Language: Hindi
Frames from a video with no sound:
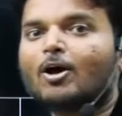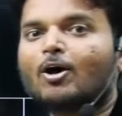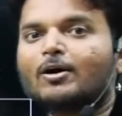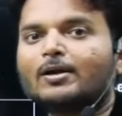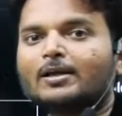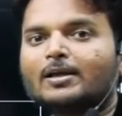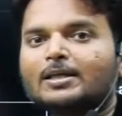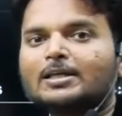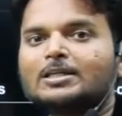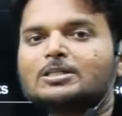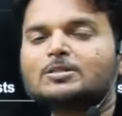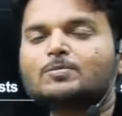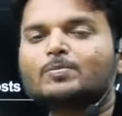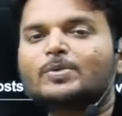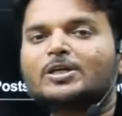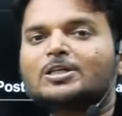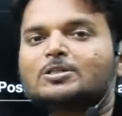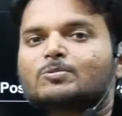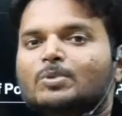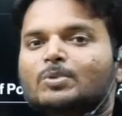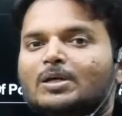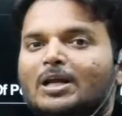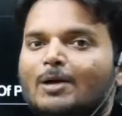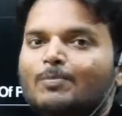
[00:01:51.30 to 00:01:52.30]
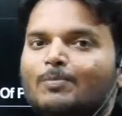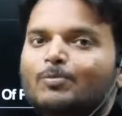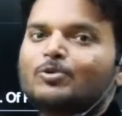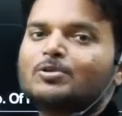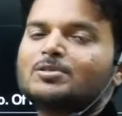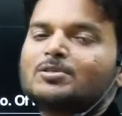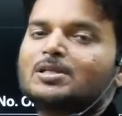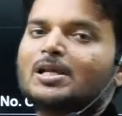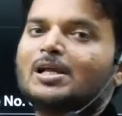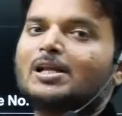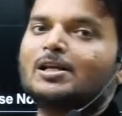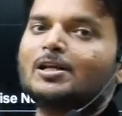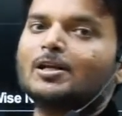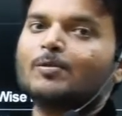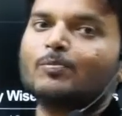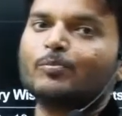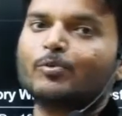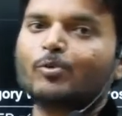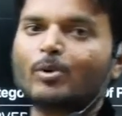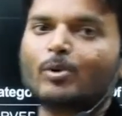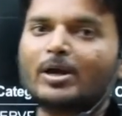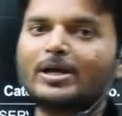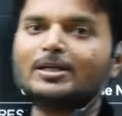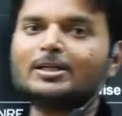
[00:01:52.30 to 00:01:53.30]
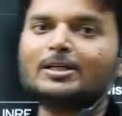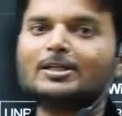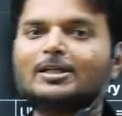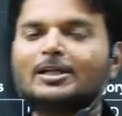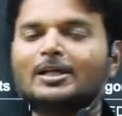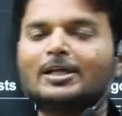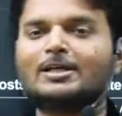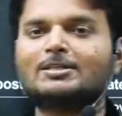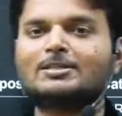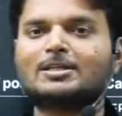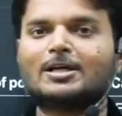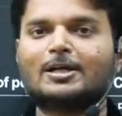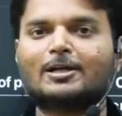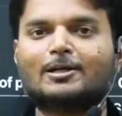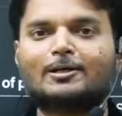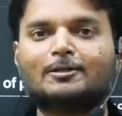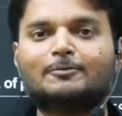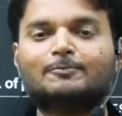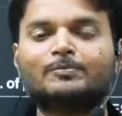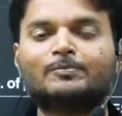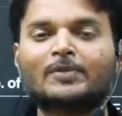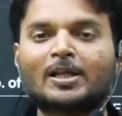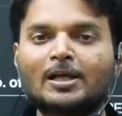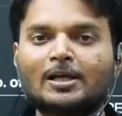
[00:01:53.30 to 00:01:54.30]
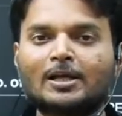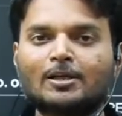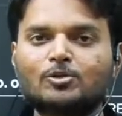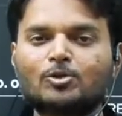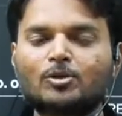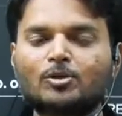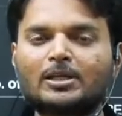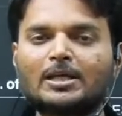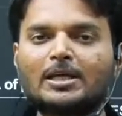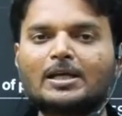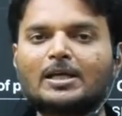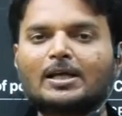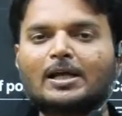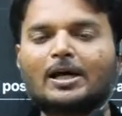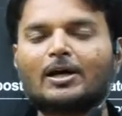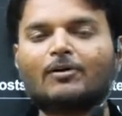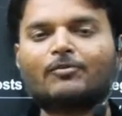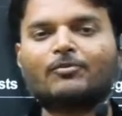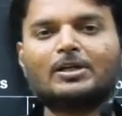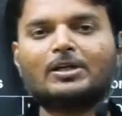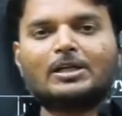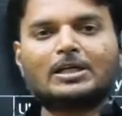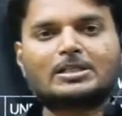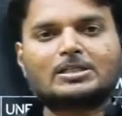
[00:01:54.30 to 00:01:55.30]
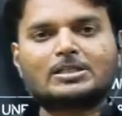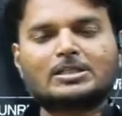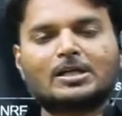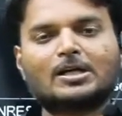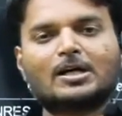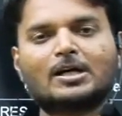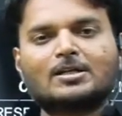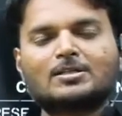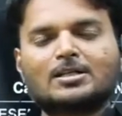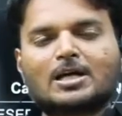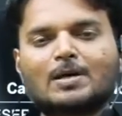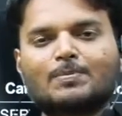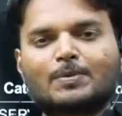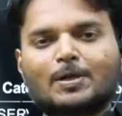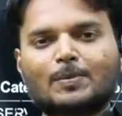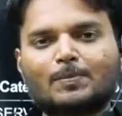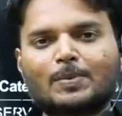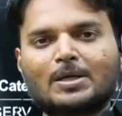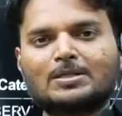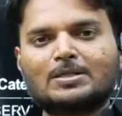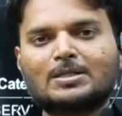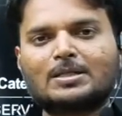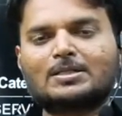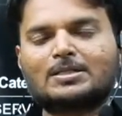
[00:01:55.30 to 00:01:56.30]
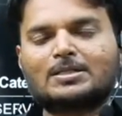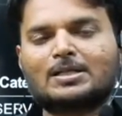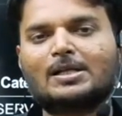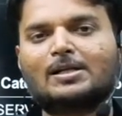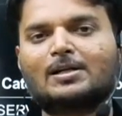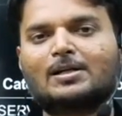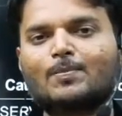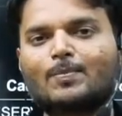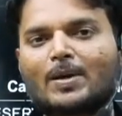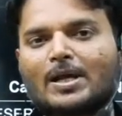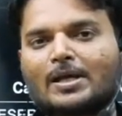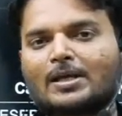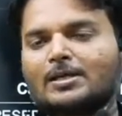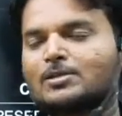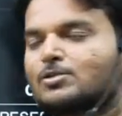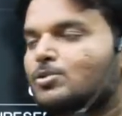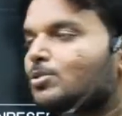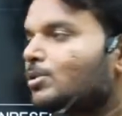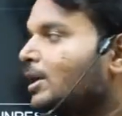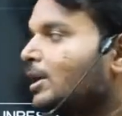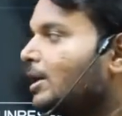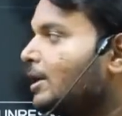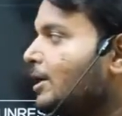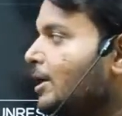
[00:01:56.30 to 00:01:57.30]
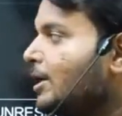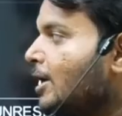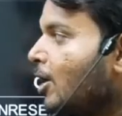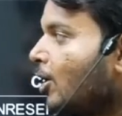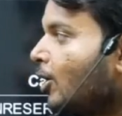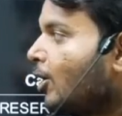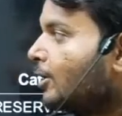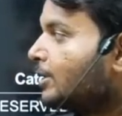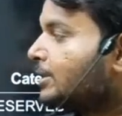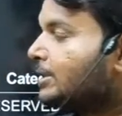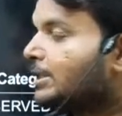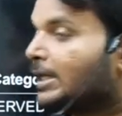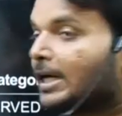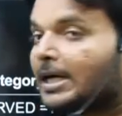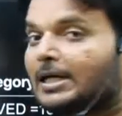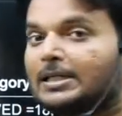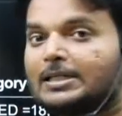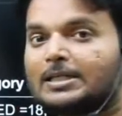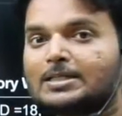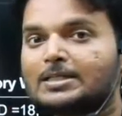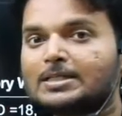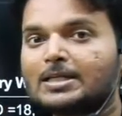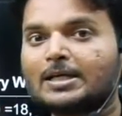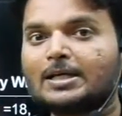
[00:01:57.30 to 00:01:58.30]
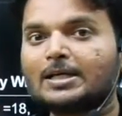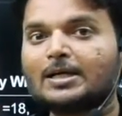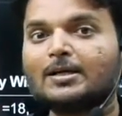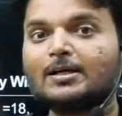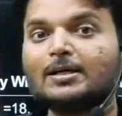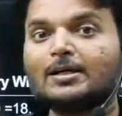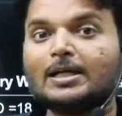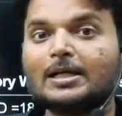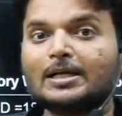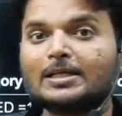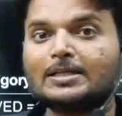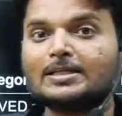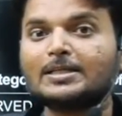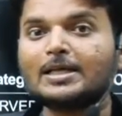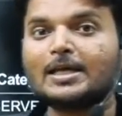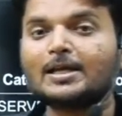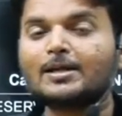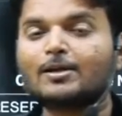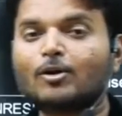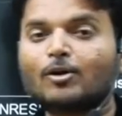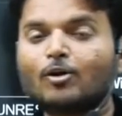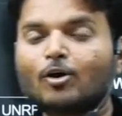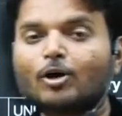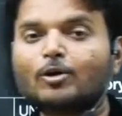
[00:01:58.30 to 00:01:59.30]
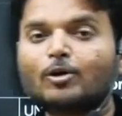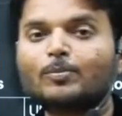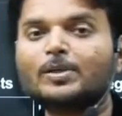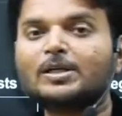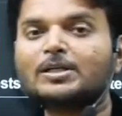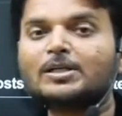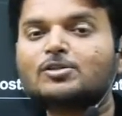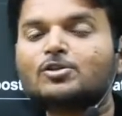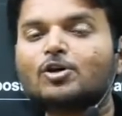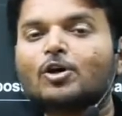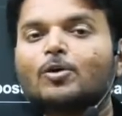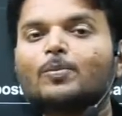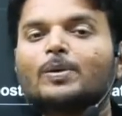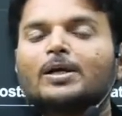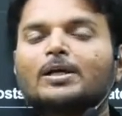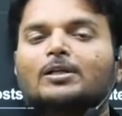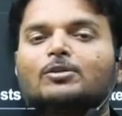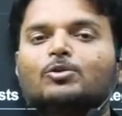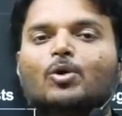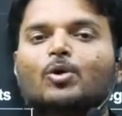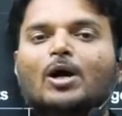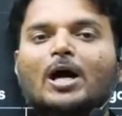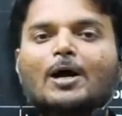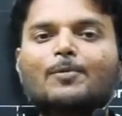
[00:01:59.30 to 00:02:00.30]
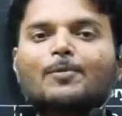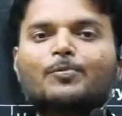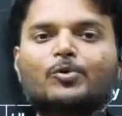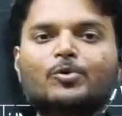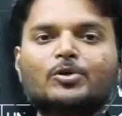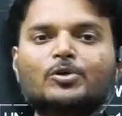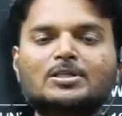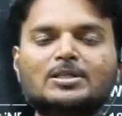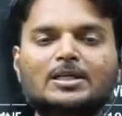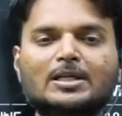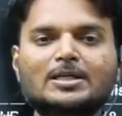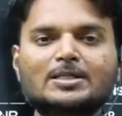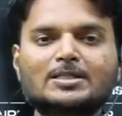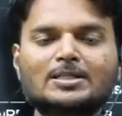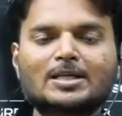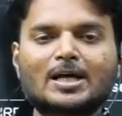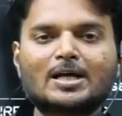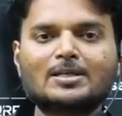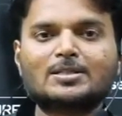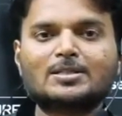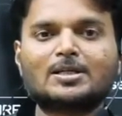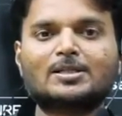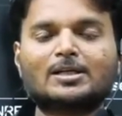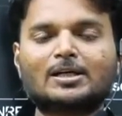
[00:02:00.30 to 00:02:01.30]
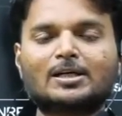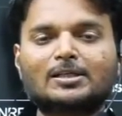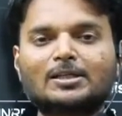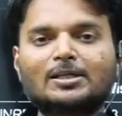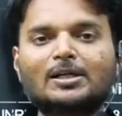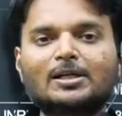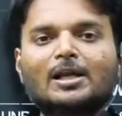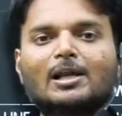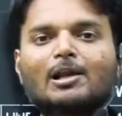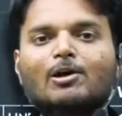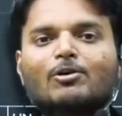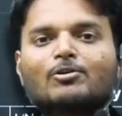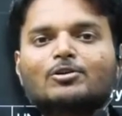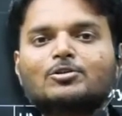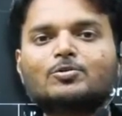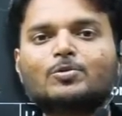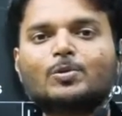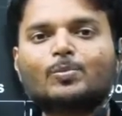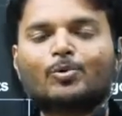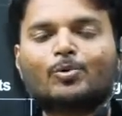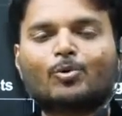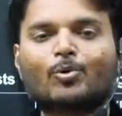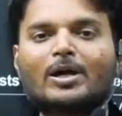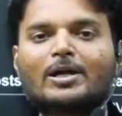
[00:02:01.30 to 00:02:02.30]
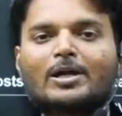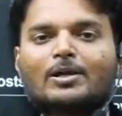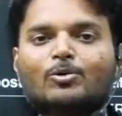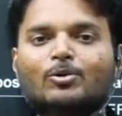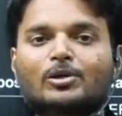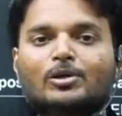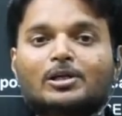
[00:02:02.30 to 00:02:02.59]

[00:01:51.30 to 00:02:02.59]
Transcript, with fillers: और इस बेस पर आपको सैलरी प्रोवाइड किया जाएगा जो कि काफ़ी अच्छा खासा आपके पास एक सैलरी पैकेज होगा और ध्यान दीजिएगा ये गवर्नमेंट जॉब है तो आपको इसके साथ साथ अदर अलाउंस भी प्रोवाइड